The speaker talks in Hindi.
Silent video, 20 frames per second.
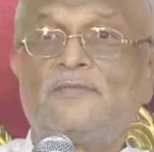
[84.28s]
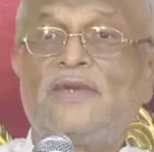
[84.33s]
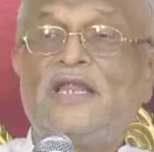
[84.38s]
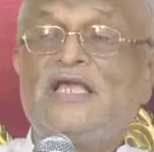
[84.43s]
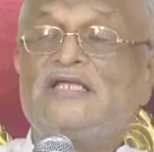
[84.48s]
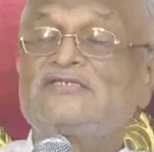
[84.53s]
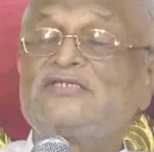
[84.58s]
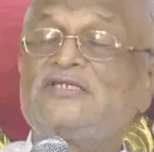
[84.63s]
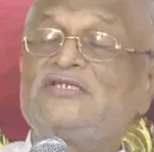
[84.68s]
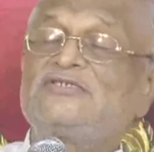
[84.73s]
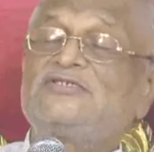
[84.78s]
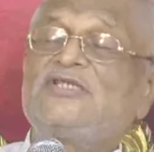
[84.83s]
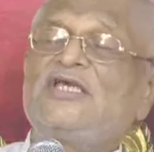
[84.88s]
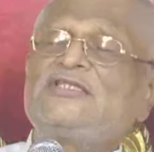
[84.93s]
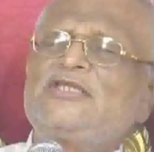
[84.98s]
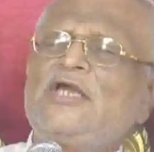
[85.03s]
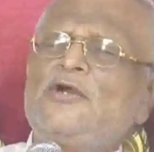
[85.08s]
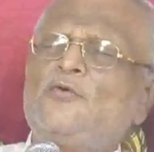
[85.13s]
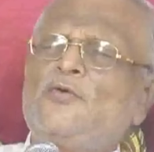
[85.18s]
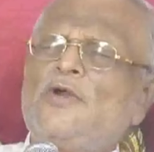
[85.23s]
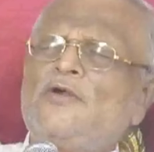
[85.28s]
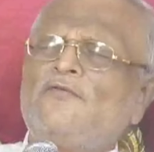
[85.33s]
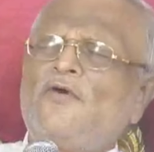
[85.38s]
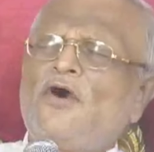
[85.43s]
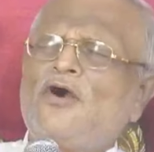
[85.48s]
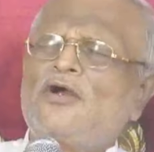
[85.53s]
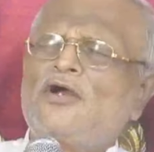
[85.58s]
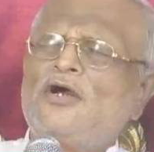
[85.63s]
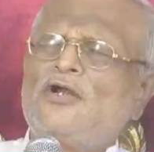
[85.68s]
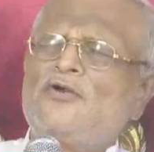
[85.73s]
ब्लेसिंग्स देते हुए
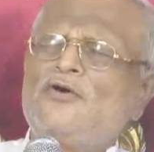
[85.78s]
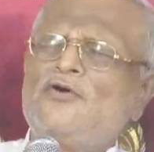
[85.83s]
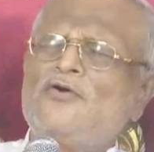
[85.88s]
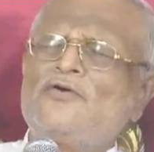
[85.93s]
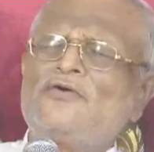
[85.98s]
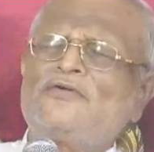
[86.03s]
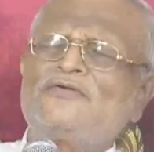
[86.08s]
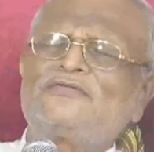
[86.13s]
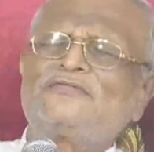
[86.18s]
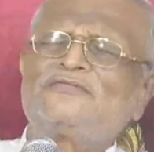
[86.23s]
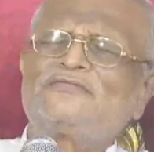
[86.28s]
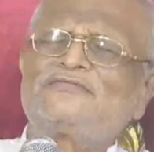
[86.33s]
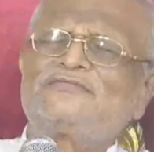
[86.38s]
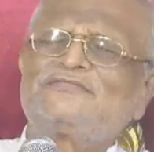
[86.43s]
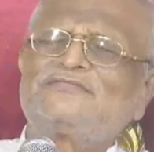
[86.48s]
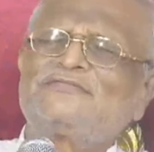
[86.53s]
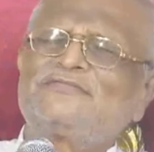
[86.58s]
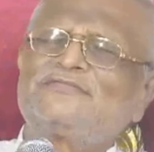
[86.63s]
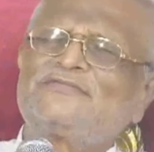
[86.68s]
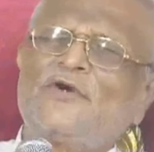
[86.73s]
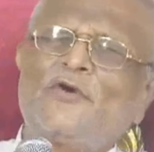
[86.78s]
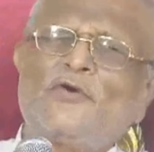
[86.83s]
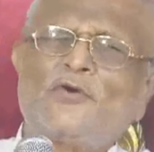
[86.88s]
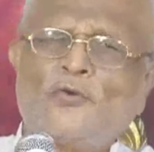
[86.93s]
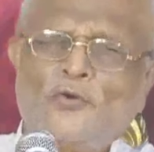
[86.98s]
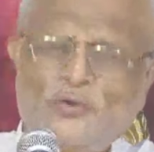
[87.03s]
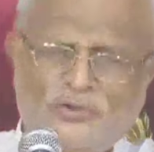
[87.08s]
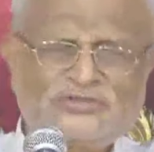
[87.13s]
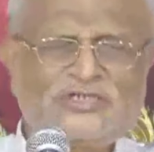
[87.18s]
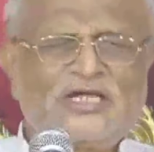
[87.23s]
वॉक करो
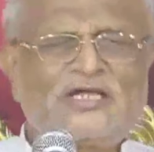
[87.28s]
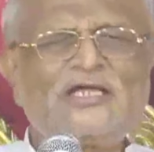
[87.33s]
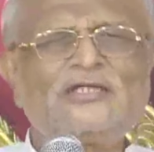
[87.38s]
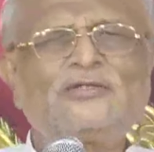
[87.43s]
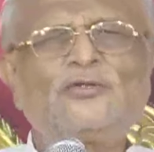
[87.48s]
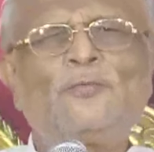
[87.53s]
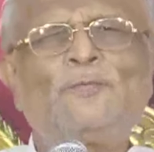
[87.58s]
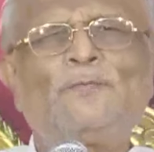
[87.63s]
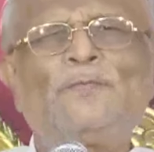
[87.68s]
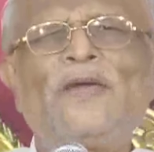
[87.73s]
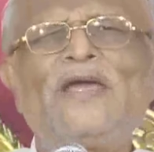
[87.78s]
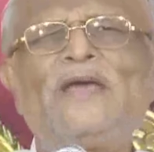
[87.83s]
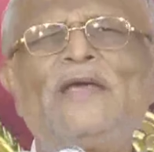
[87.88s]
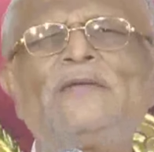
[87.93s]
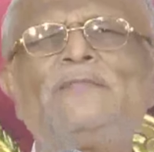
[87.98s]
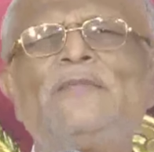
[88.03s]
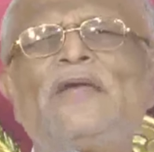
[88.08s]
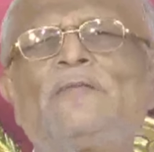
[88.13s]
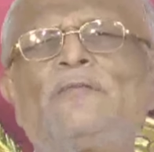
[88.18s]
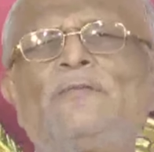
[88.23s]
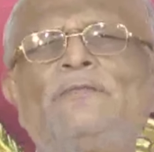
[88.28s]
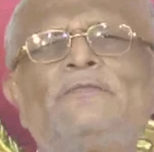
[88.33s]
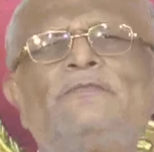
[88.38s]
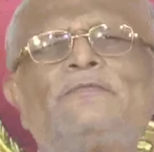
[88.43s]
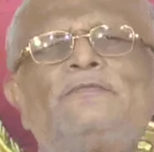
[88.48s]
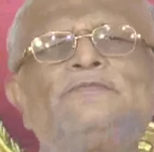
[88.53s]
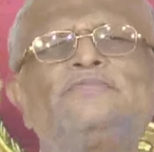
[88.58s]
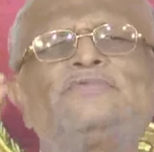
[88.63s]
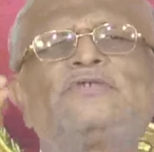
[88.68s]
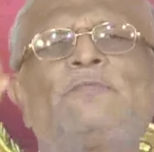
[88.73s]
और हो सके तो पैर में
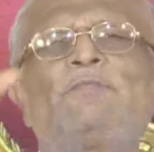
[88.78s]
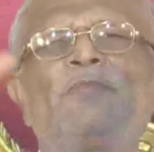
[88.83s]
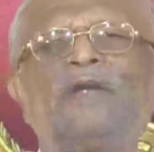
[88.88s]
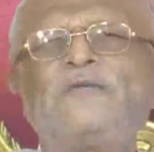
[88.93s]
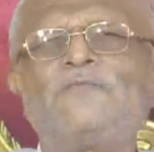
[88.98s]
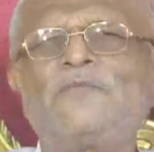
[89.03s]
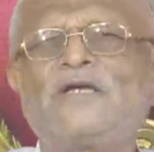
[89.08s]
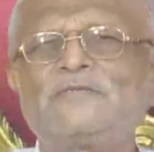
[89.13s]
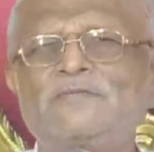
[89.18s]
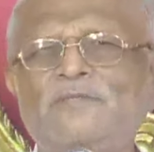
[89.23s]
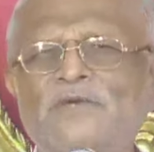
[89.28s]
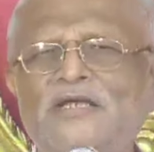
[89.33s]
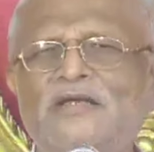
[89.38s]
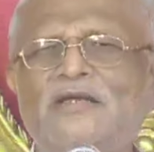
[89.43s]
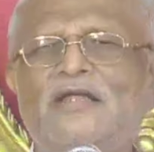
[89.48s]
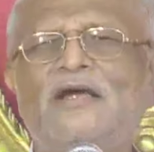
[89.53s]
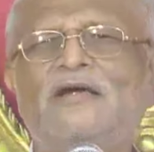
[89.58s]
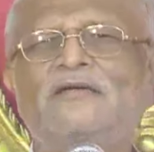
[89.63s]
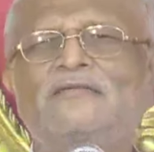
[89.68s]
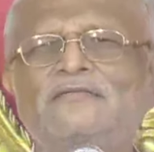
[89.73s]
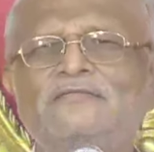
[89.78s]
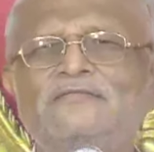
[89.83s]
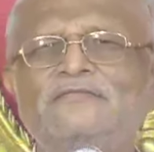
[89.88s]
चप्पल मत पहनते